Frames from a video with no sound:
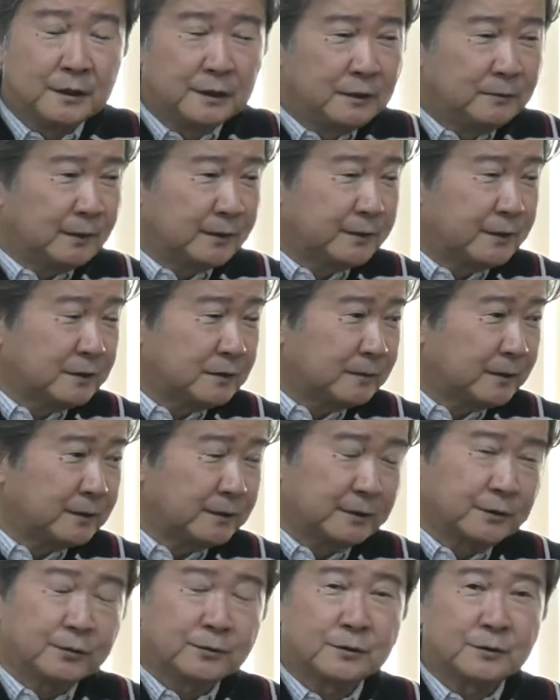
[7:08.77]
今電子
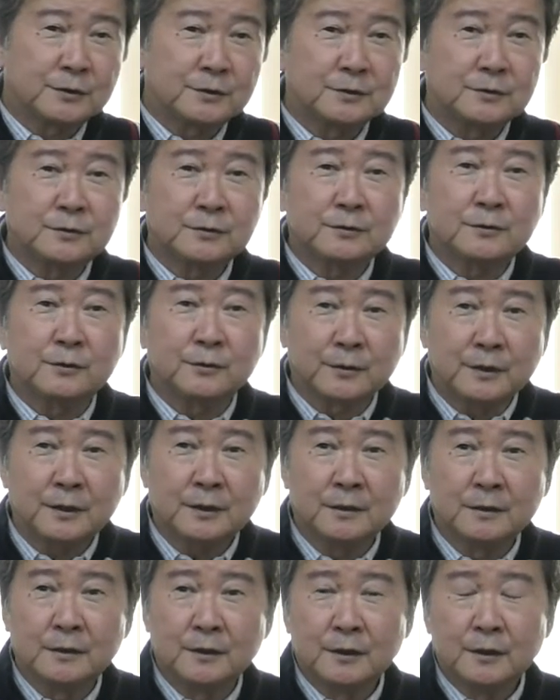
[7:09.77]
マネーがどんどん進出してるよ
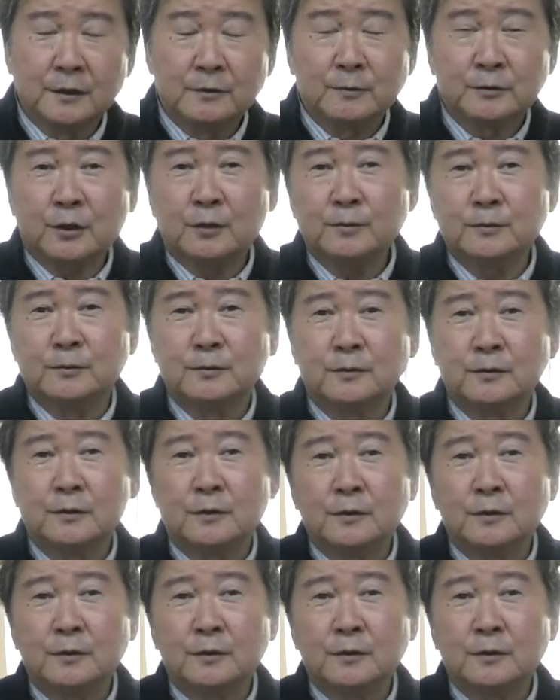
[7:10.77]
ねもう多分